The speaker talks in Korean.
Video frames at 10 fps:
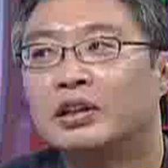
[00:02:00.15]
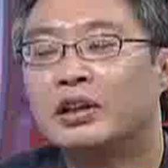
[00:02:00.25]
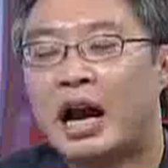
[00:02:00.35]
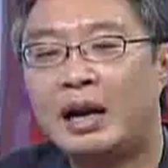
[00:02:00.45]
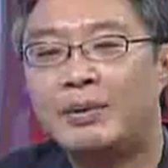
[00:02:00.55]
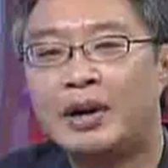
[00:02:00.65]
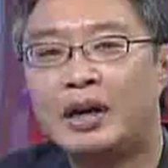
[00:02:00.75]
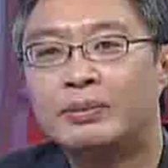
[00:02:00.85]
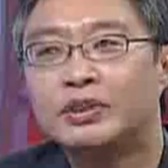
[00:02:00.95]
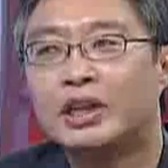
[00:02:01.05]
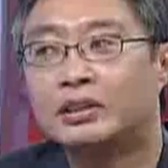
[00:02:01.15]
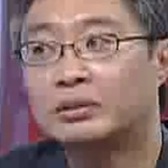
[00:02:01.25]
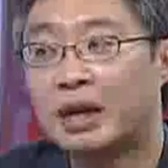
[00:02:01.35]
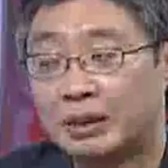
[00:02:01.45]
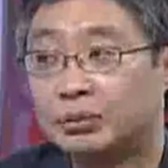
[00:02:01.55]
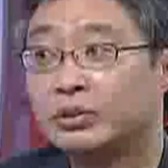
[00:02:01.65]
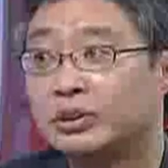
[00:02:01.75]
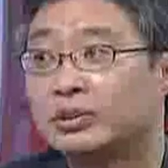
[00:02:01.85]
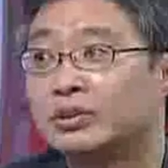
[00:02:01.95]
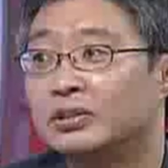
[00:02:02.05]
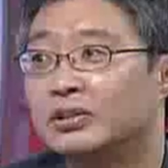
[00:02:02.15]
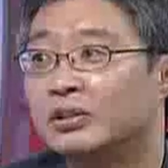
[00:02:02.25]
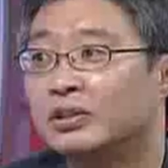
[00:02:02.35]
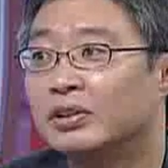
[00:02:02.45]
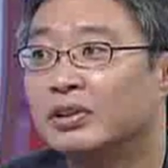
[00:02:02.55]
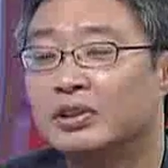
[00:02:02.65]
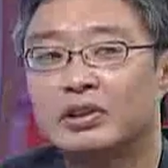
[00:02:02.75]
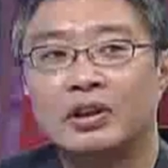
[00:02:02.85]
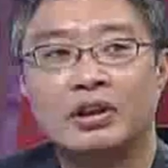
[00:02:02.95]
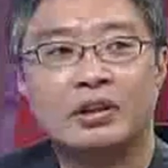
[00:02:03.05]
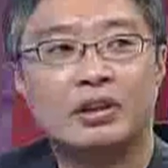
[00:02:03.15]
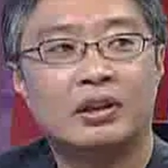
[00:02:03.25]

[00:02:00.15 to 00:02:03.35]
또 알바 문제 같은 건 많이 풀 수 있거든요. 네. 그러니까